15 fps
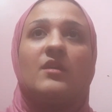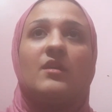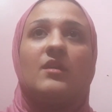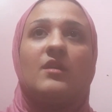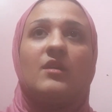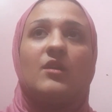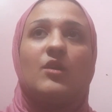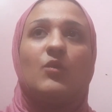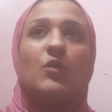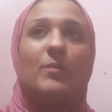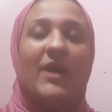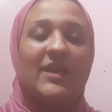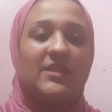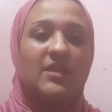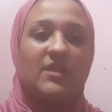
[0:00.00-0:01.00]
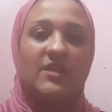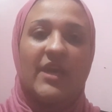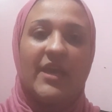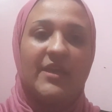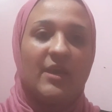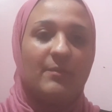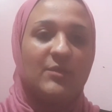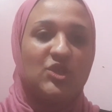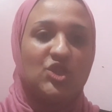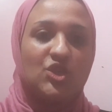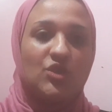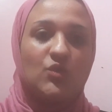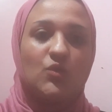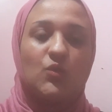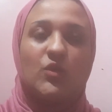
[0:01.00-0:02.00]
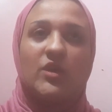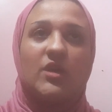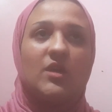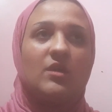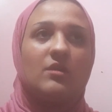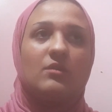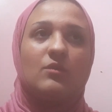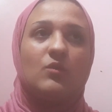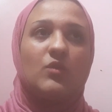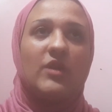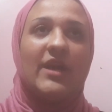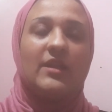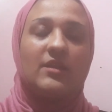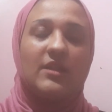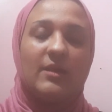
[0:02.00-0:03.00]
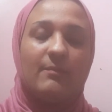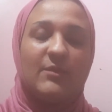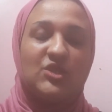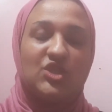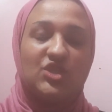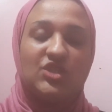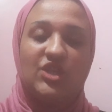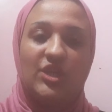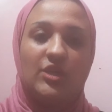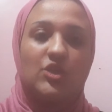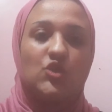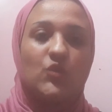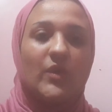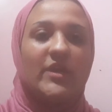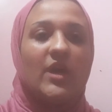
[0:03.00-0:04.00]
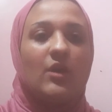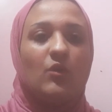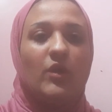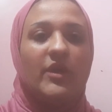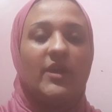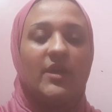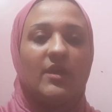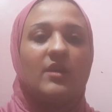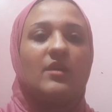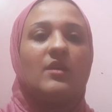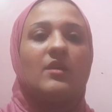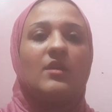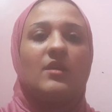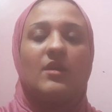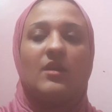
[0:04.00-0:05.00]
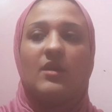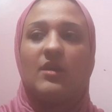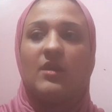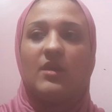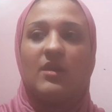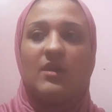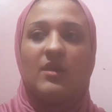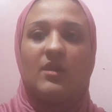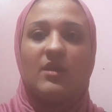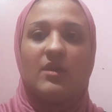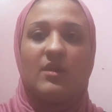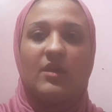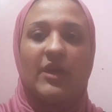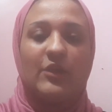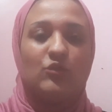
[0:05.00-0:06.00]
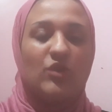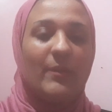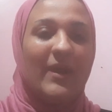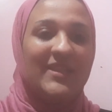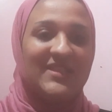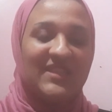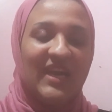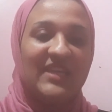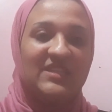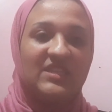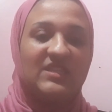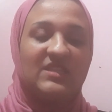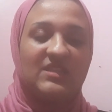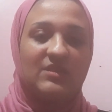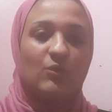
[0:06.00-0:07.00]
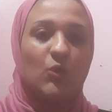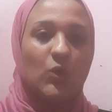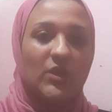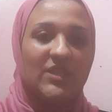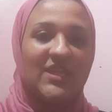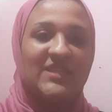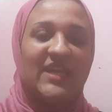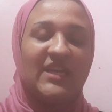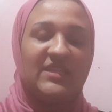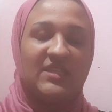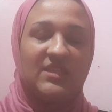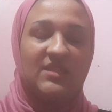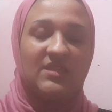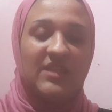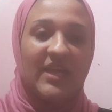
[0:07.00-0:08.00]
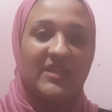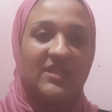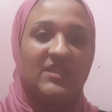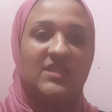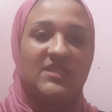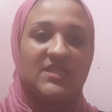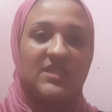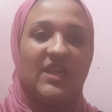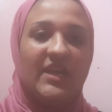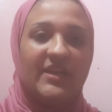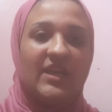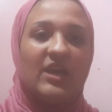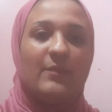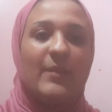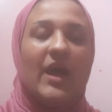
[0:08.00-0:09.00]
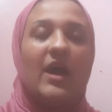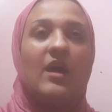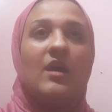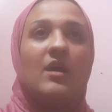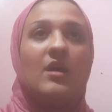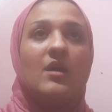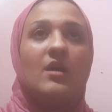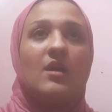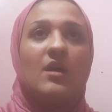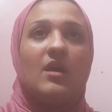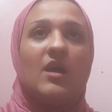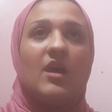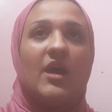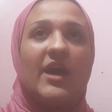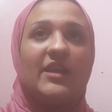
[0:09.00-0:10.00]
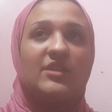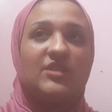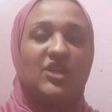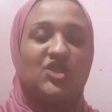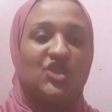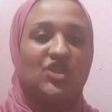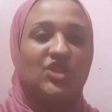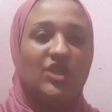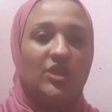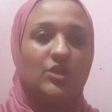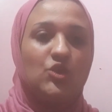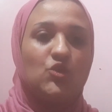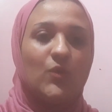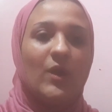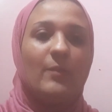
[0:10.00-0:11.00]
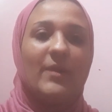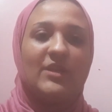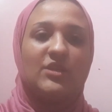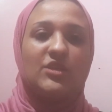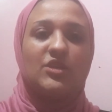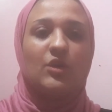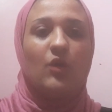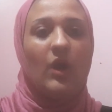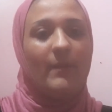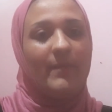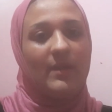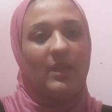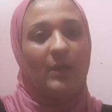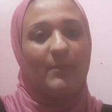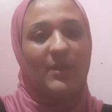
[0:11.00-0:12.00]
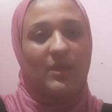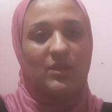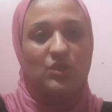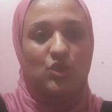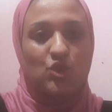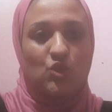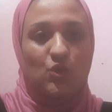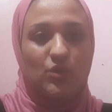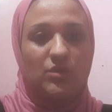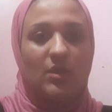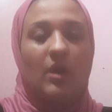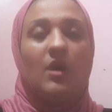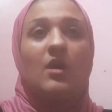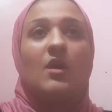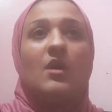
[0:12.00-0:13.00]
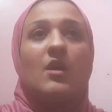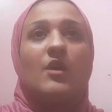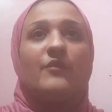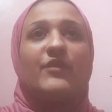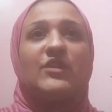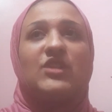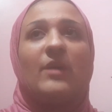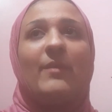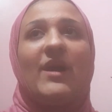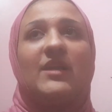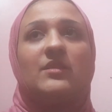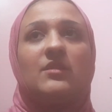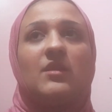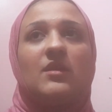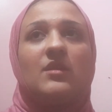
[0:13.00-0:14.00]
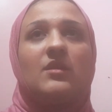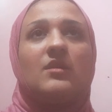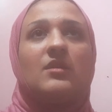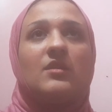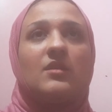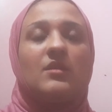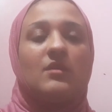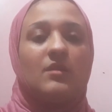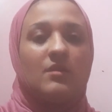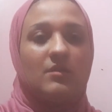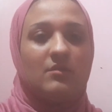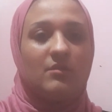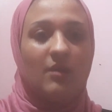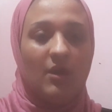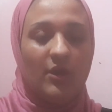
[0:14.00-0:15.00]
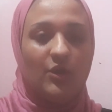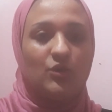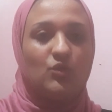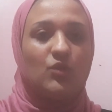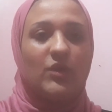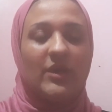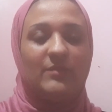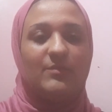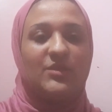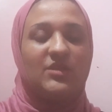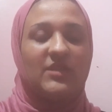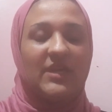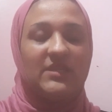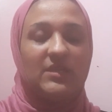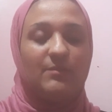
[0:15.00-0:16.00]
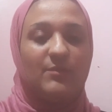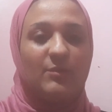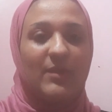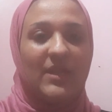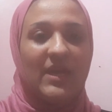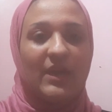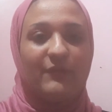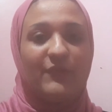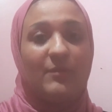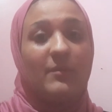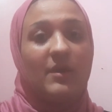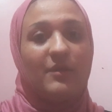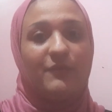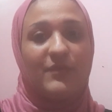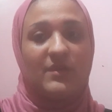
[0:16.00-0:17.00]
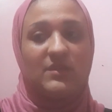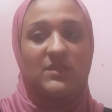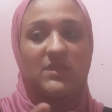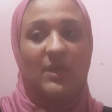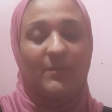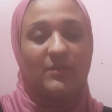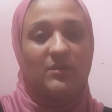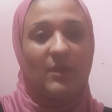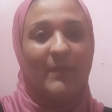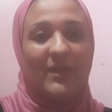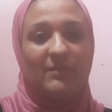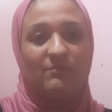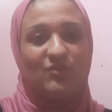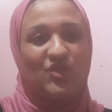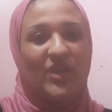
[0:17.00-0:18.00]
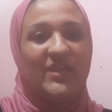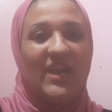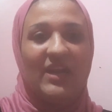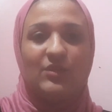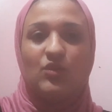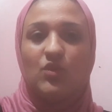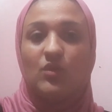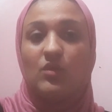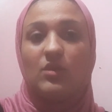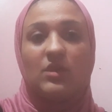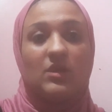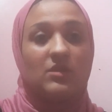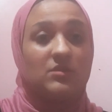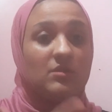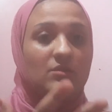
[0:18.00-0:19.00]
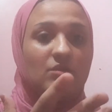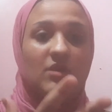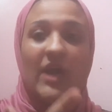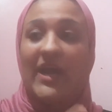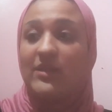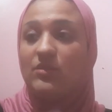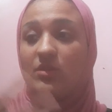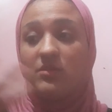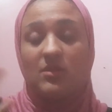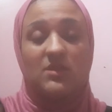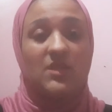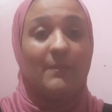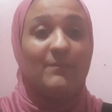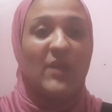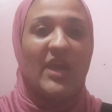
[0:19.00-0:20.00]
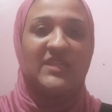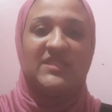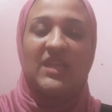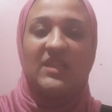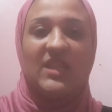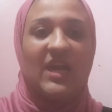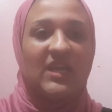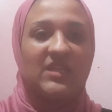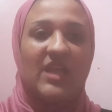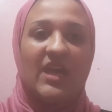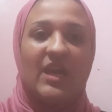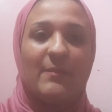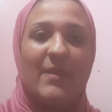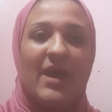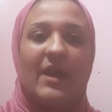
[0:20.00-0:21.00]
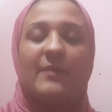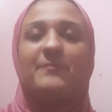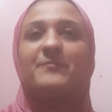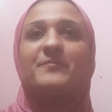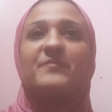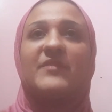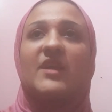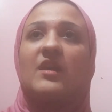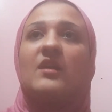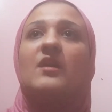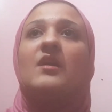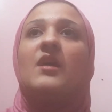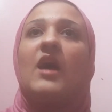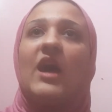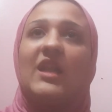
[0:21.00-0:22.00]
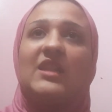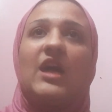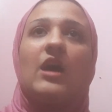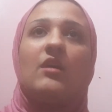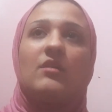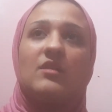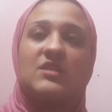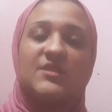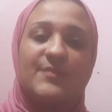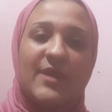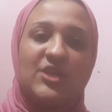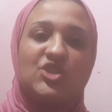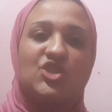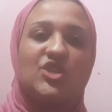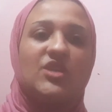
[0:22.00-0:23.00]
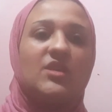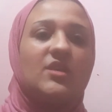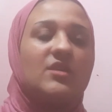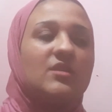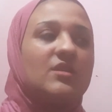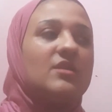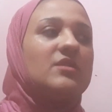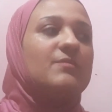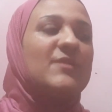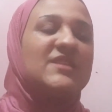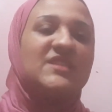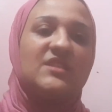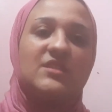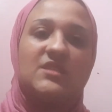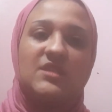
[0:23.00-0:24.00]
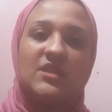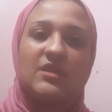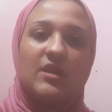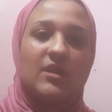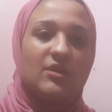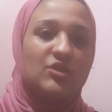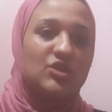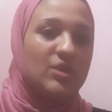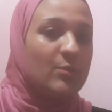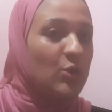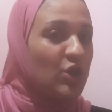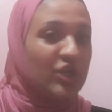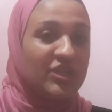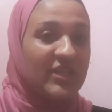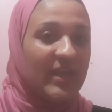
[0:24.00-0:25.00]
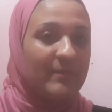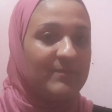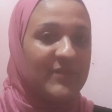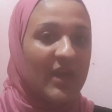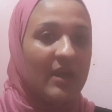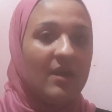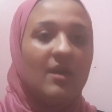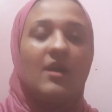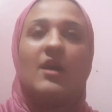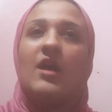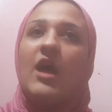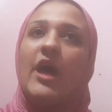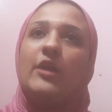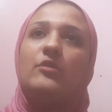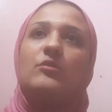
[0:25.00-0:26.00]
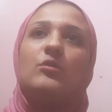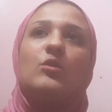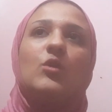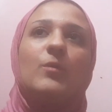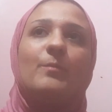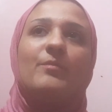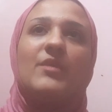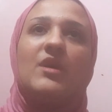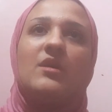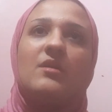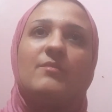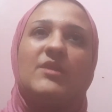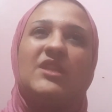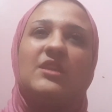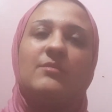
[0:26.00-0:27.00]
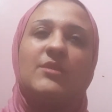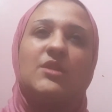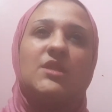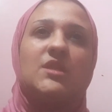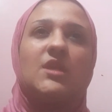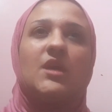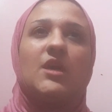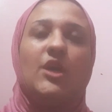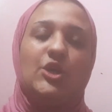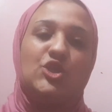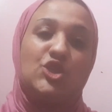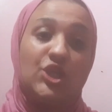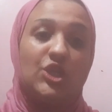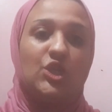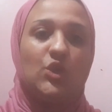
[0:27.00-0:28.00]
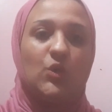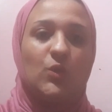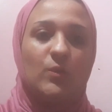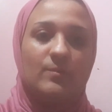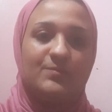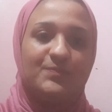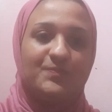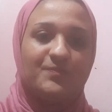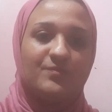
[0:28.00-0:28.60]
آه، وبعد كده هي مشيت وقالت لما شدي حيلي شويه هروح ايه آه، كان طبعا تحت كل ده تحت تهديد السلاح يا جماعه آه، قالت هشد حيلي شويه وبعد كده اروح ابلغ مركز الشرطه فطبعا آه، راحت وكانت بتتقدم ببلاغ فالظابط طبعا مش اي حد يقول له انا حد اغتصبني هيصدق كده يا جماعه قال لها خلاص ماشي بس انتي اختصبوك كده امتى قالت لهم من قيمه 20 يوم